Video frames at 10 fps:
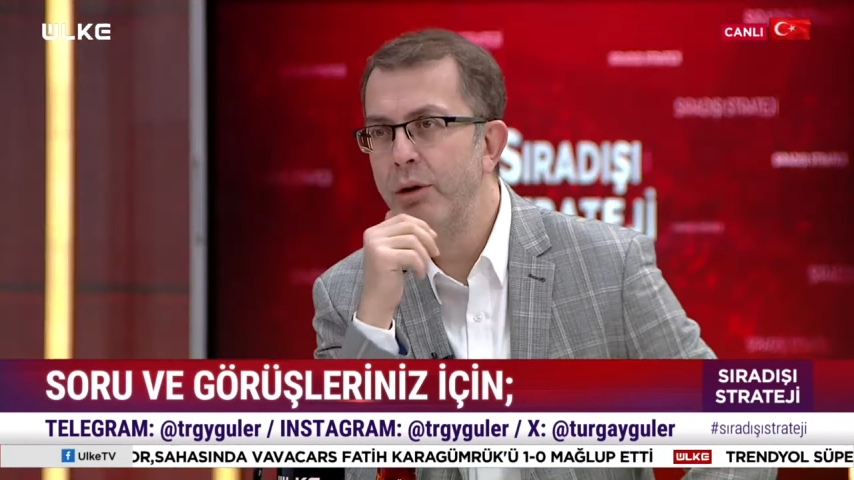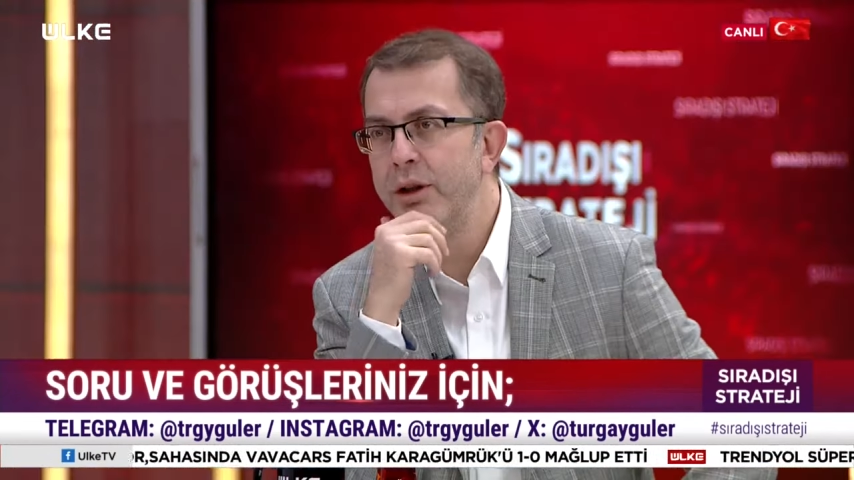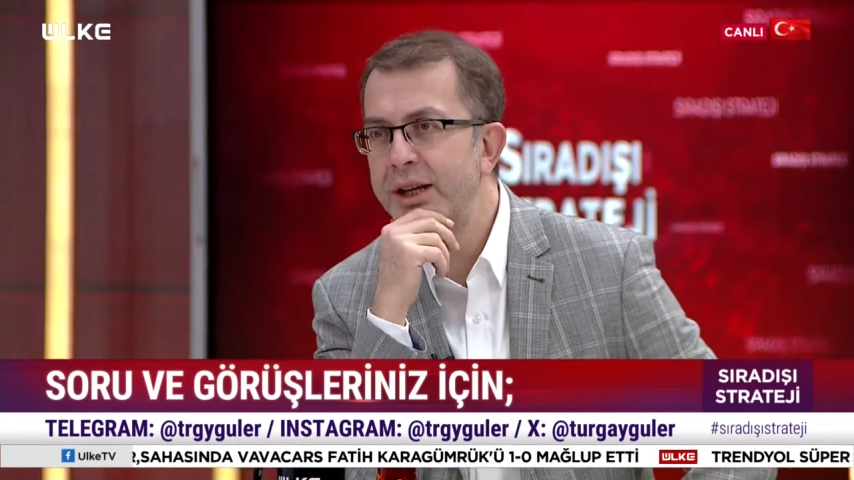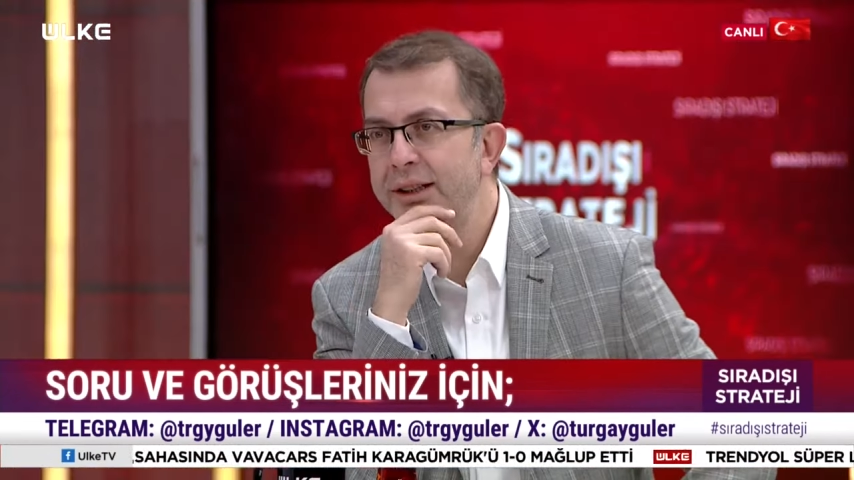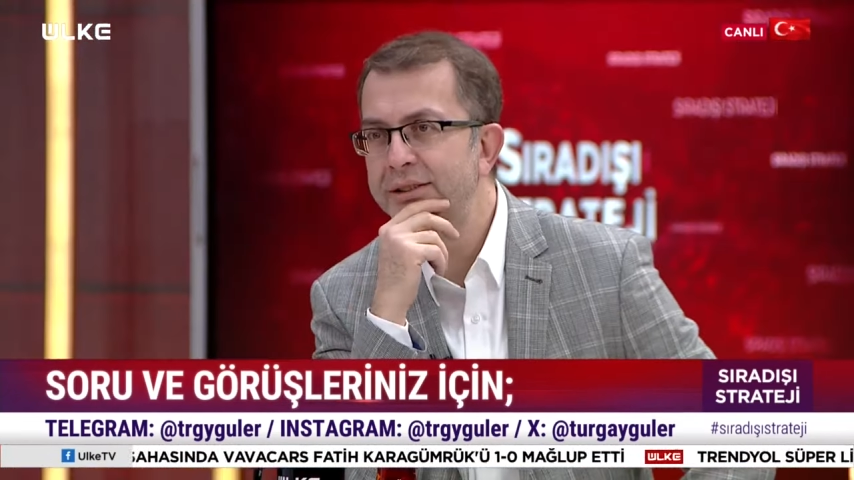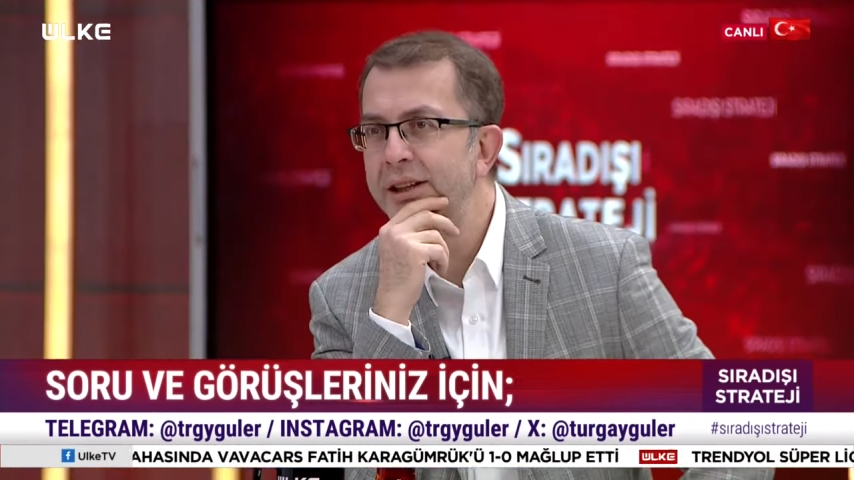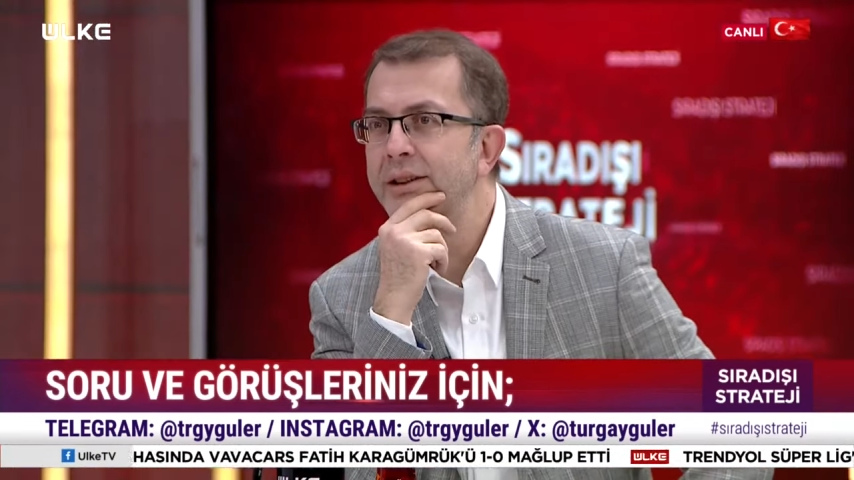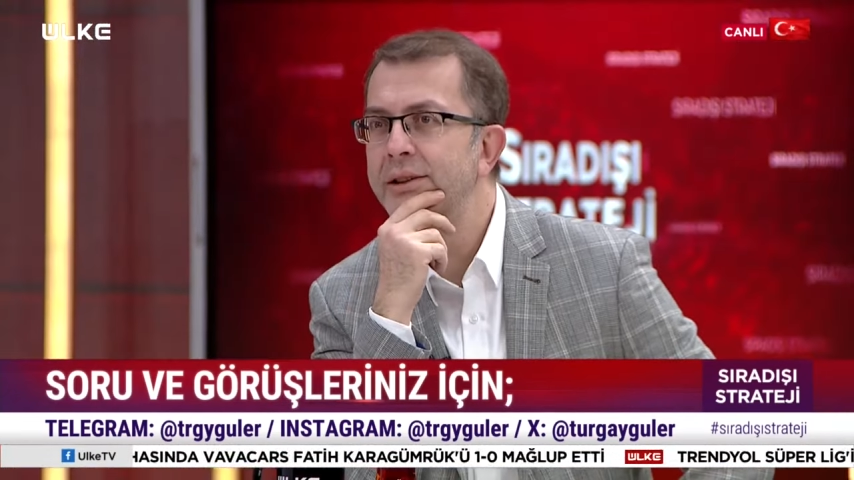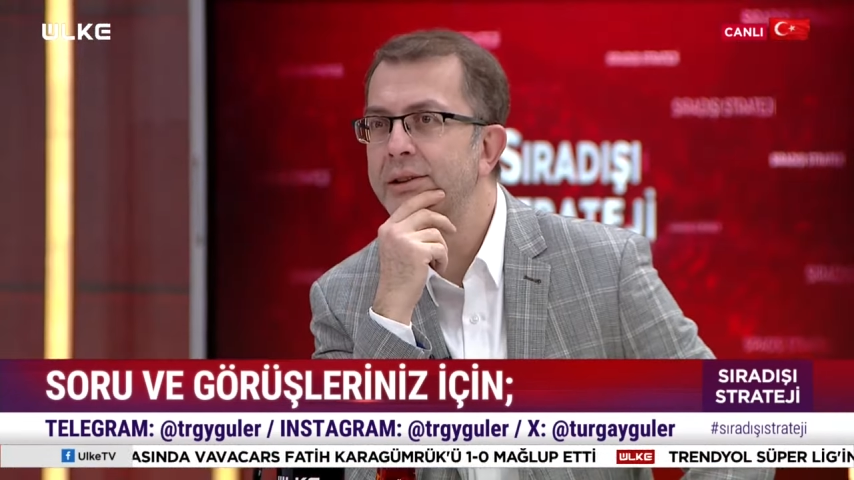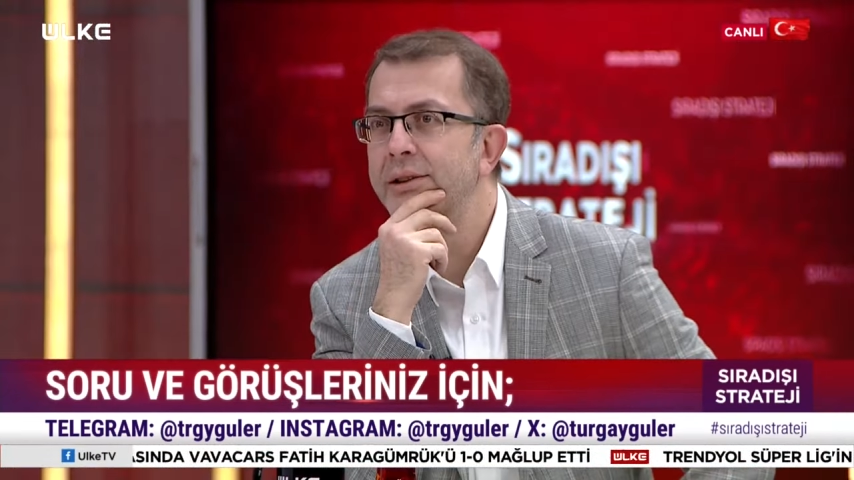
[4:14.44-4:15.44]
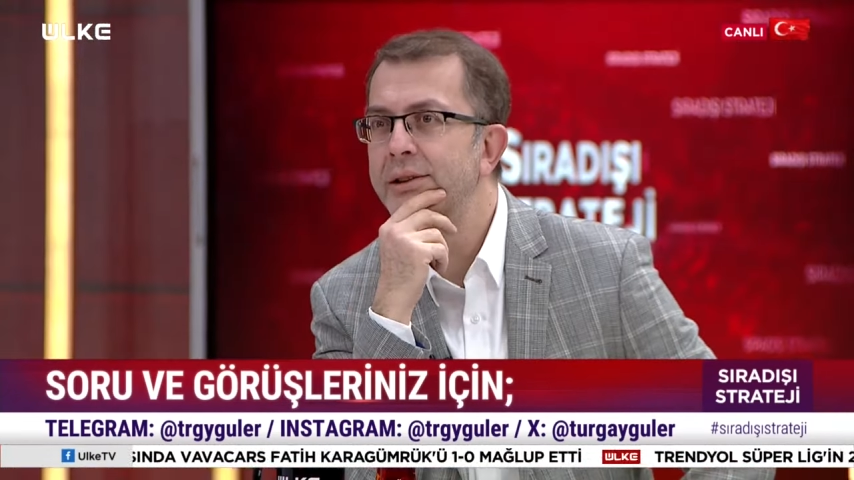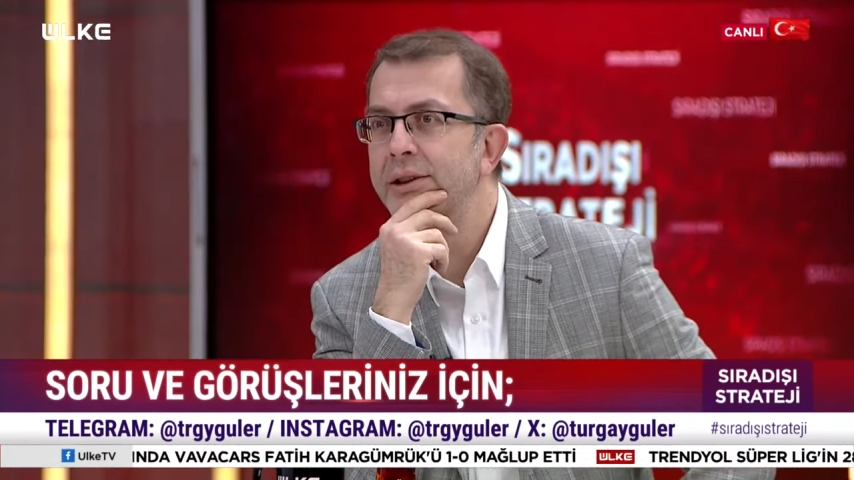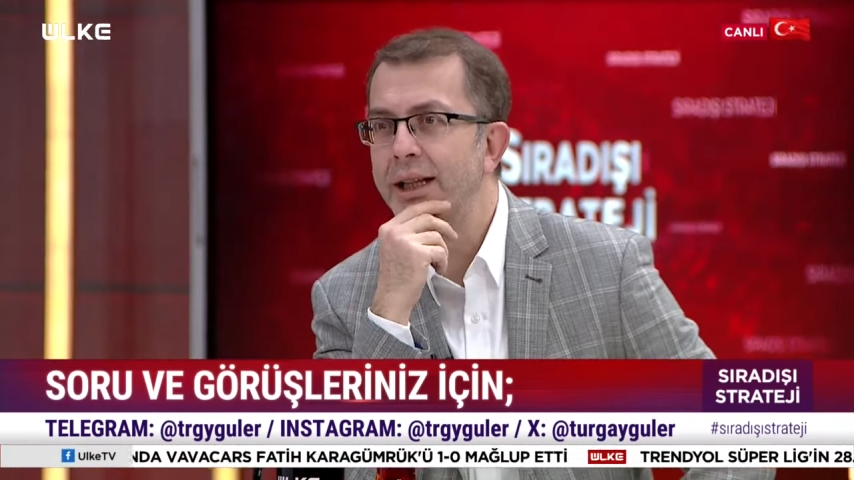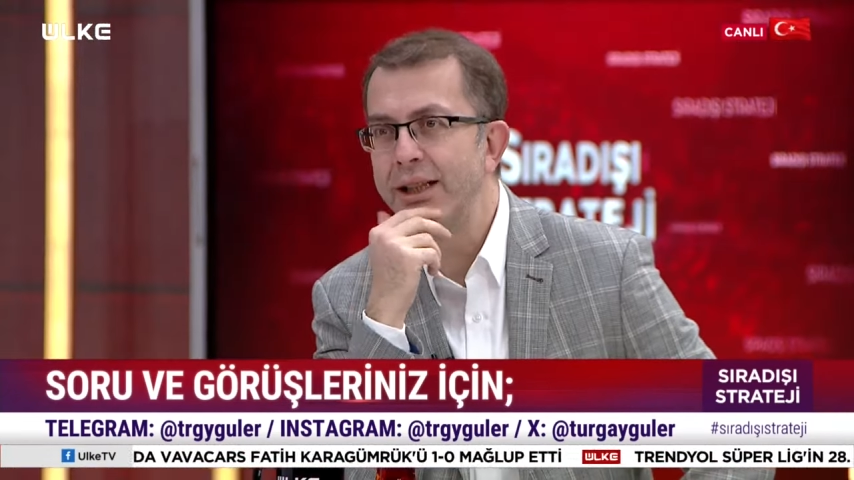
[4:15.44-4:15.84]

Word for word: kessen, yani